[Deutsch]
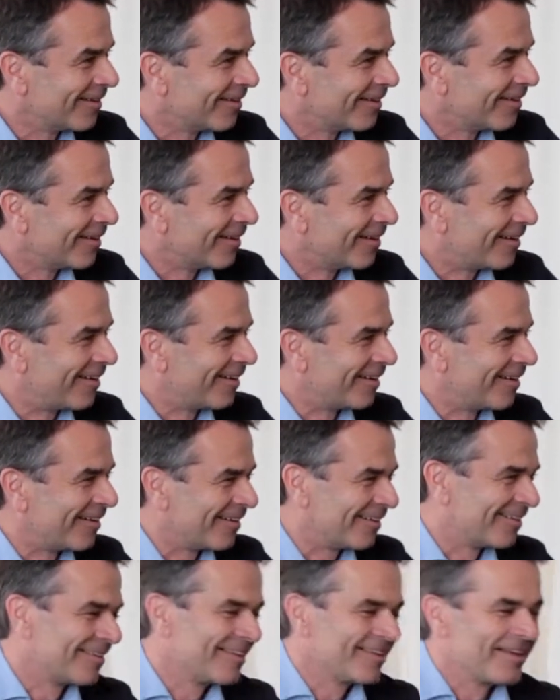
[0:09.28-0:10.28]
nein,
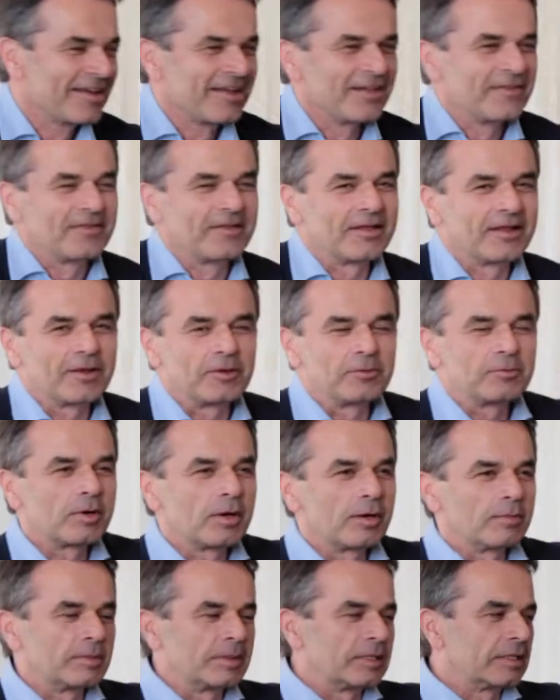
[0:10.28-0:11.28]
nein,
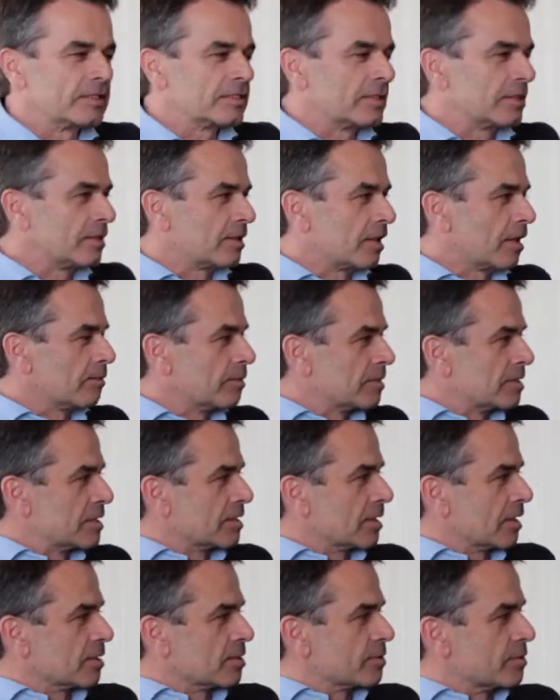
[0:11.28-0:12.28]
überhaupt nicht. ich glaube, es
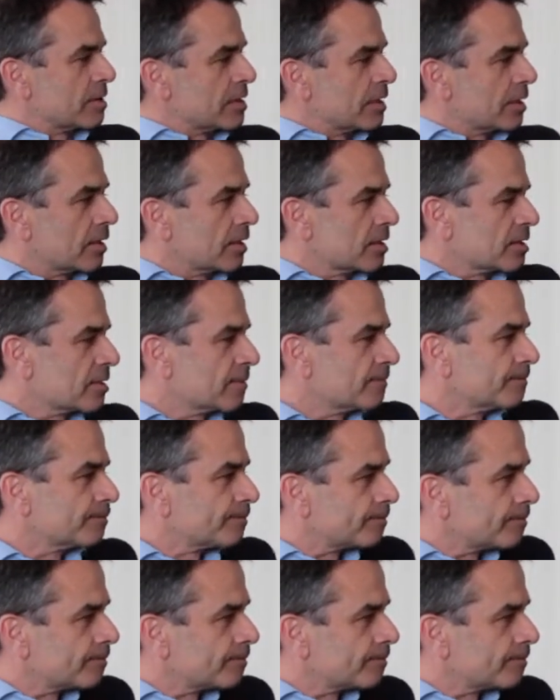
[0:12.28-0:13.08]
ist ganz wichtig, dass,